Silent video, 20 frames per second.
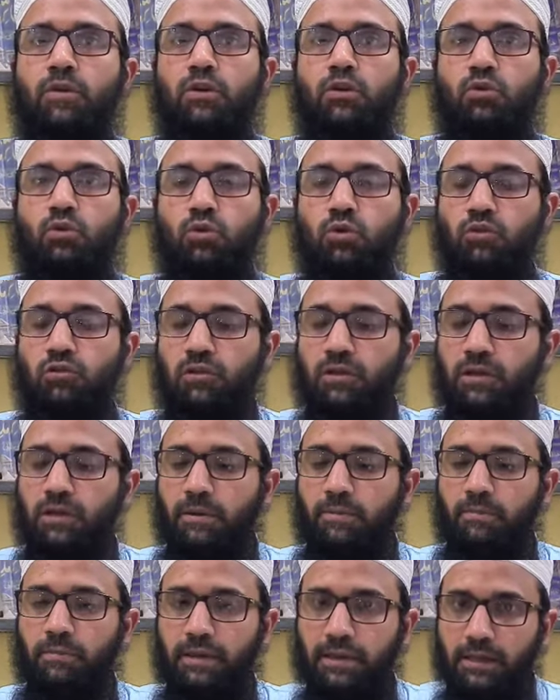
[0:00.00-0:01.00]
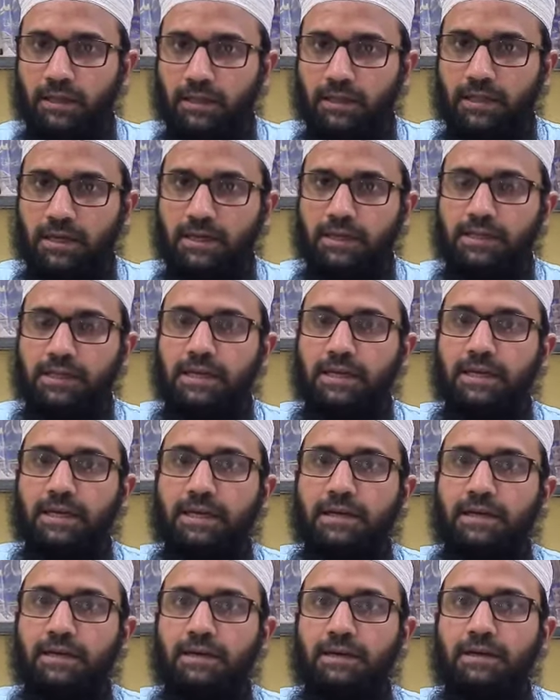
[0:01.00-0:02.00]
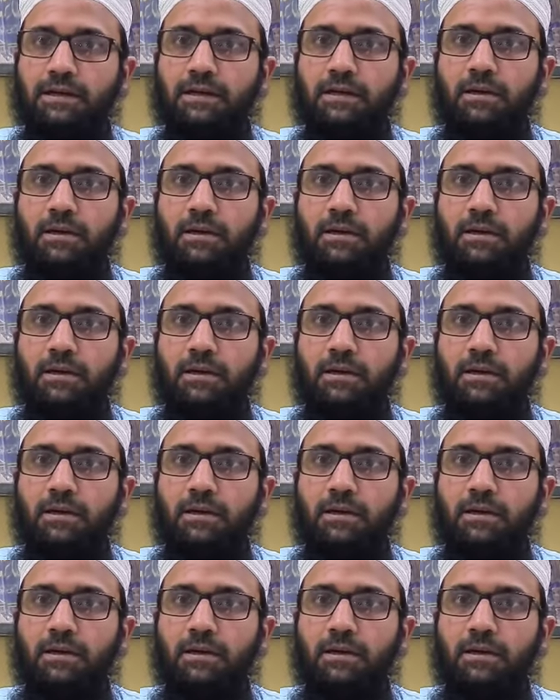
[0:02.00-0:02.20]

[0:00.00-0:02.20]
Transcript: तो इसलिए मेहर अदा किया जाएगा